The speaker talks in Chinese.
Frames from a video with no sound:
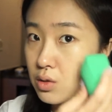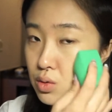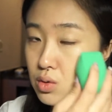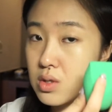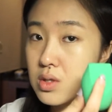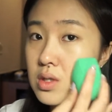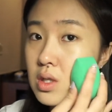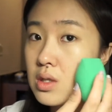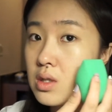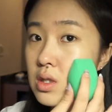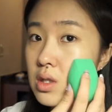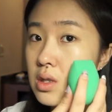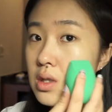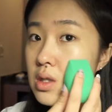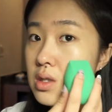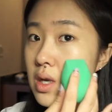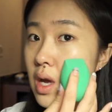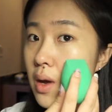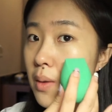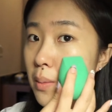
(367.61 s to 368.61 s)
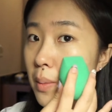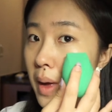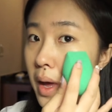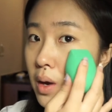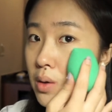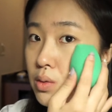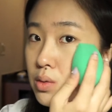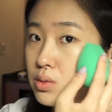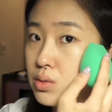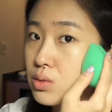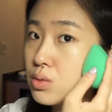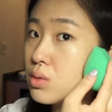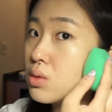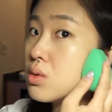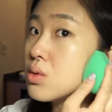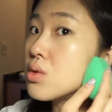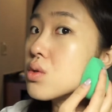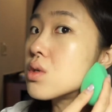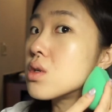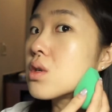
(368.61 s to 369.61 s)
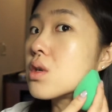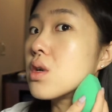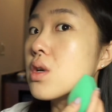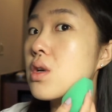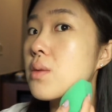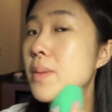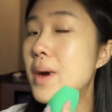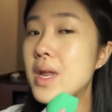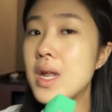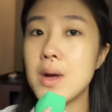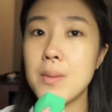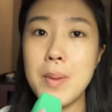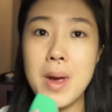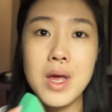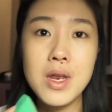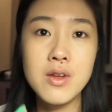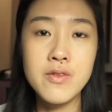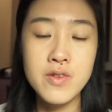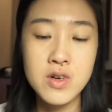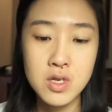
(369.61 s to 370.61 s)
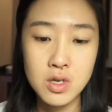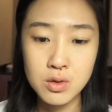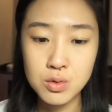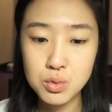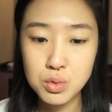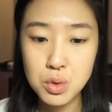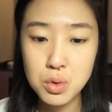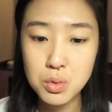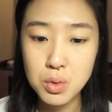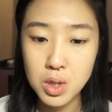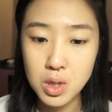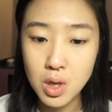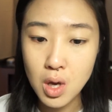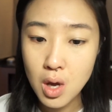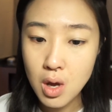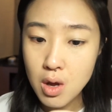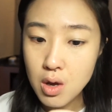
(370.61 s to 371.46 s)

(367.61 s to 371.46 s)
就是轻轻的这样拍过去，就是可以把它拍得非常均匀，